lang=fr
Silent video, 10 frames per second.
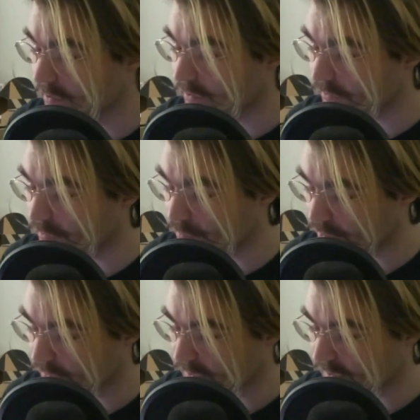Vous
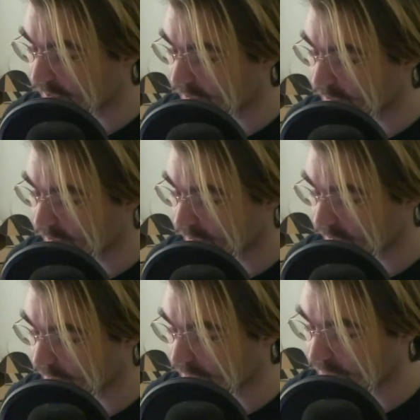pouvez
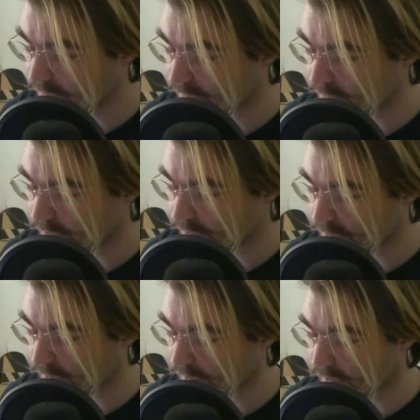d'ailleurs euh,
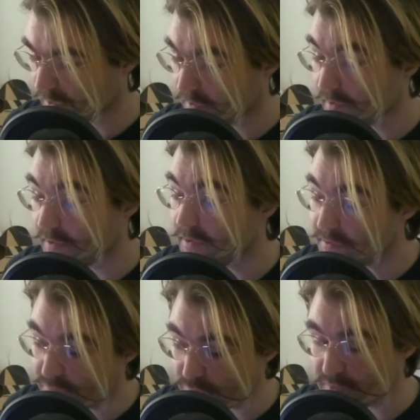créer des
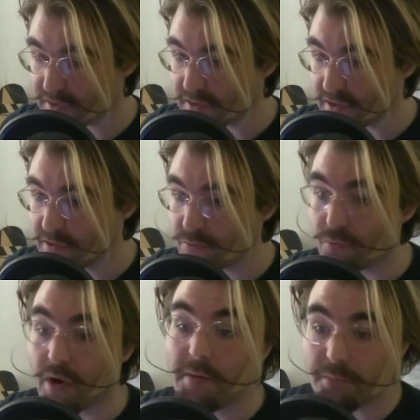listes de signés
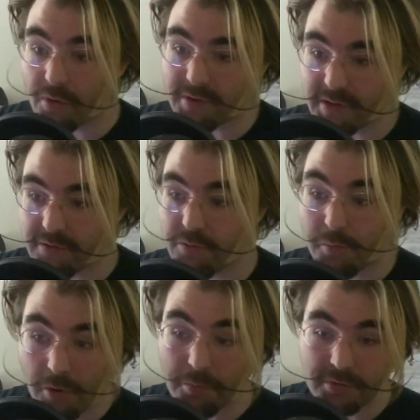ou importer vos
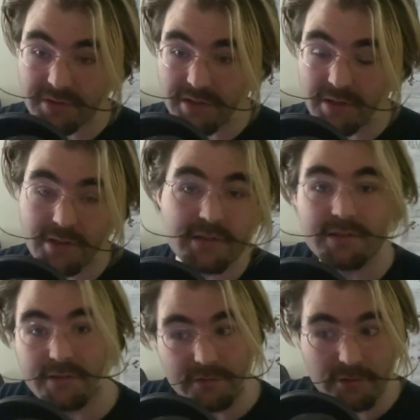propres signés
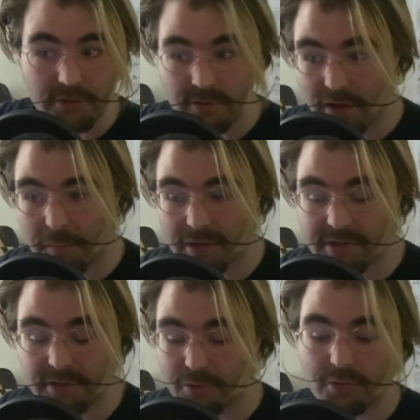euh, à
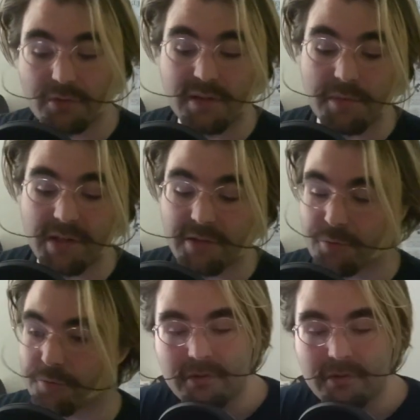partir d'autres applications.